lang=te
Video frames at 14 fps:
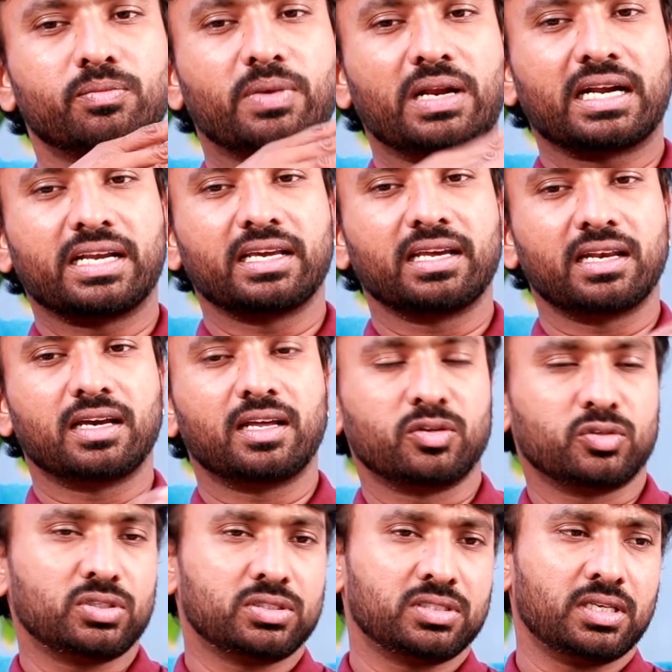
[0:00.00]
ప్రాక్టికల్గా
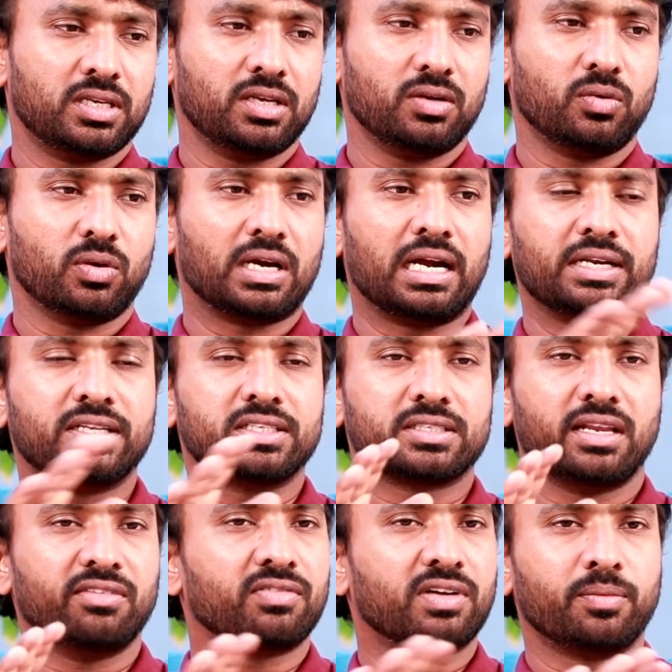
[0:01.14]
ఆలోచిస్తే ఒక
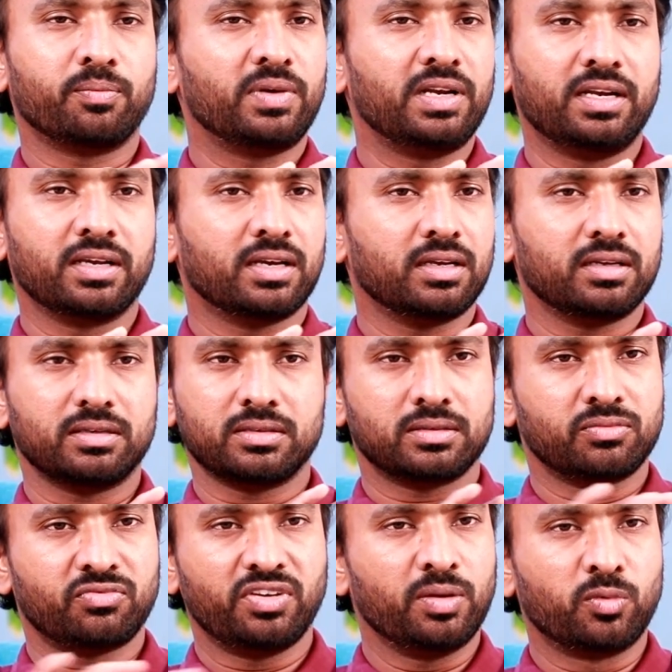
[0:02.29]
ఆర్టిస్ట్ లైఫ్ కంప్లీట్గా
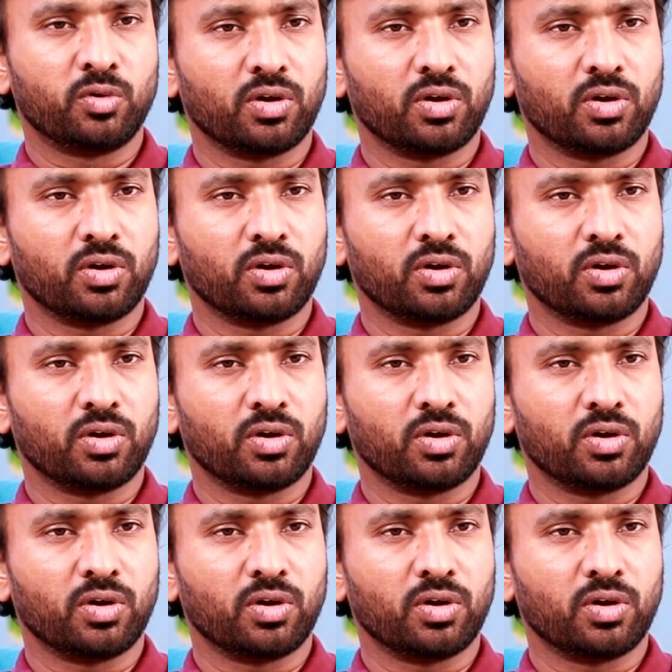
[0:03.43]
ఫేమ్